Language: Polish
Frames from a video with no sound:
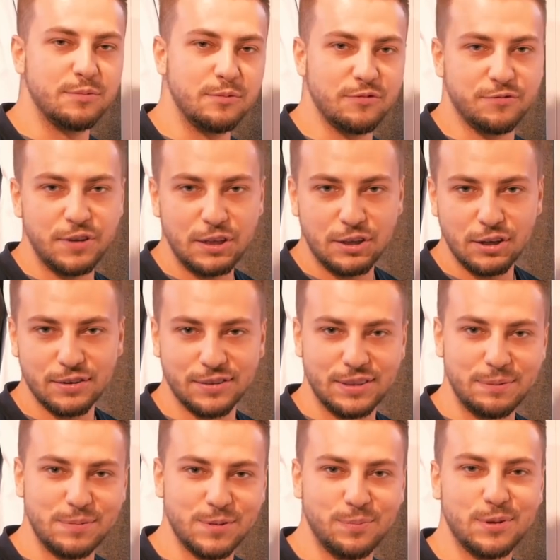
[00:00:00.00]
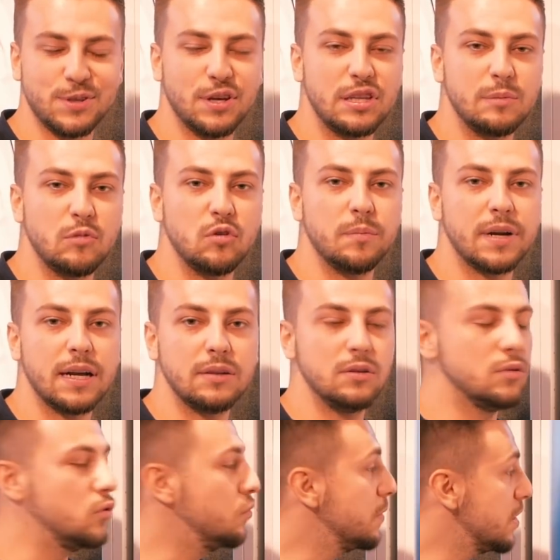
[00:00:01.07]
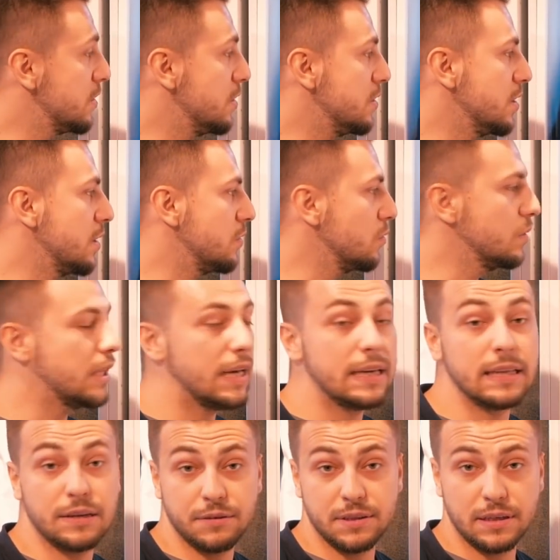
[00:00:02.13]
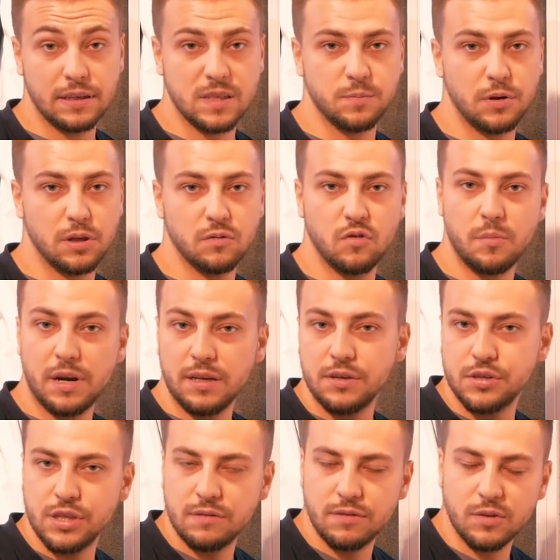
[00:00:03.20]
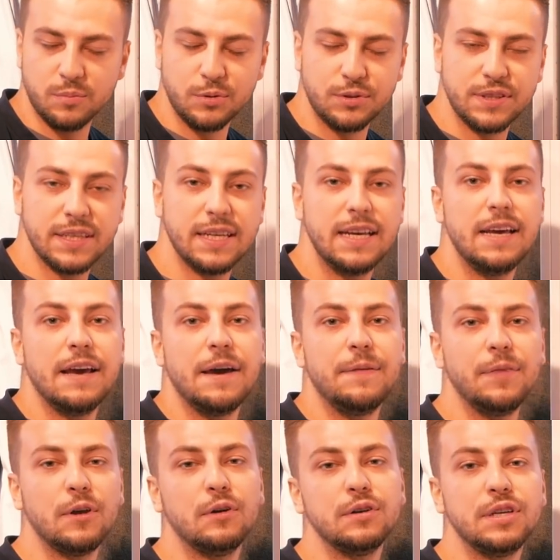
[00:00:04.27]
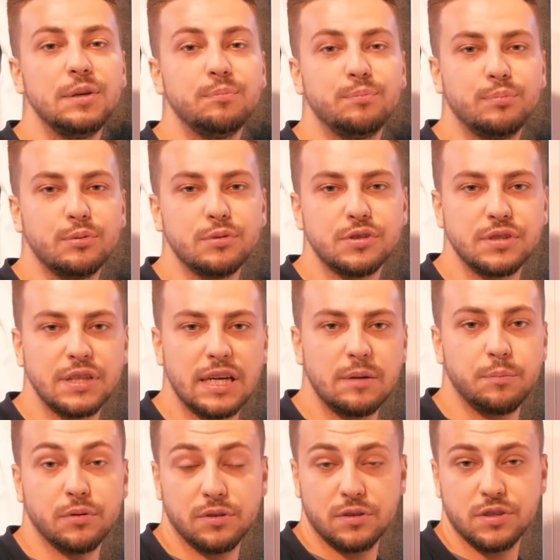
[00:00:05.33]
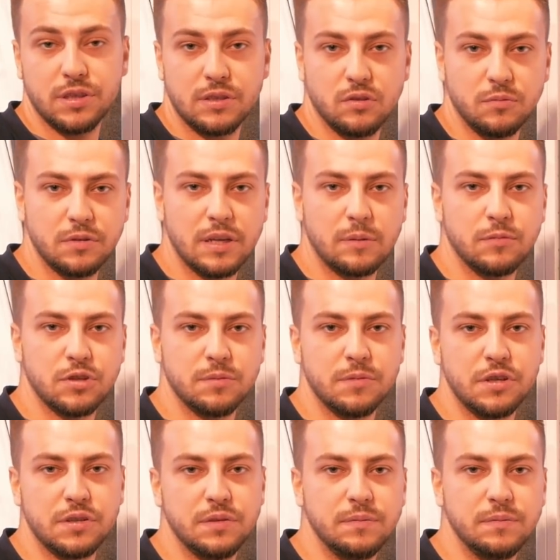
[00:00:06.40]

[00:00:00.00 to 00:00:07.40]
wilgotnym, spoconym ubraniu, umieścić je tutaj, nawet takie sportowe ubranie, czy nawet buty. No i później po tych 30 minutach możemy iść